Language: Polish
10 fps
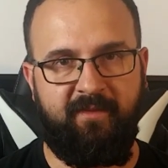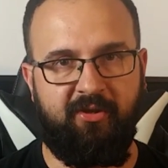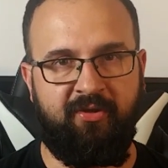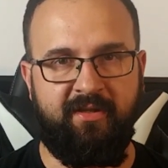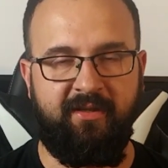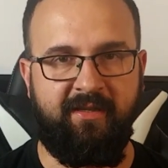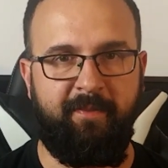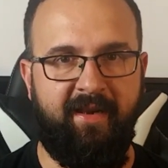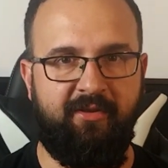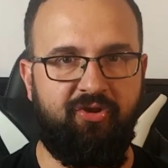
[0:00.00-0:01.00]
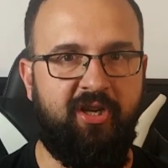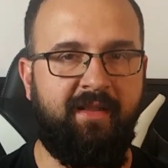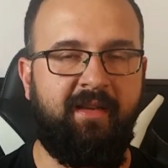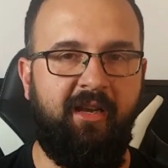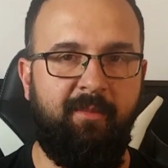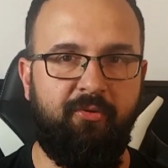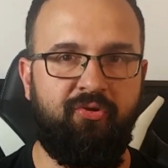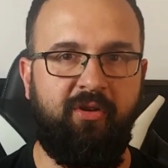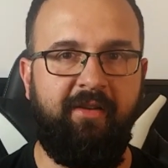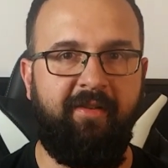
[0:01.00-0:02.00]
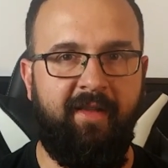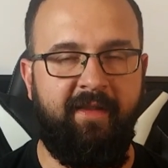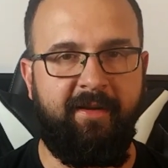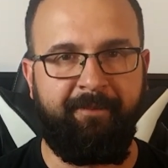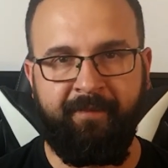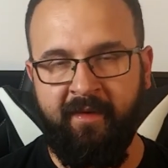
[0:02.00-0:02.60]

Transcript: coś, co jest bardzo rzadkie i poszukiwane.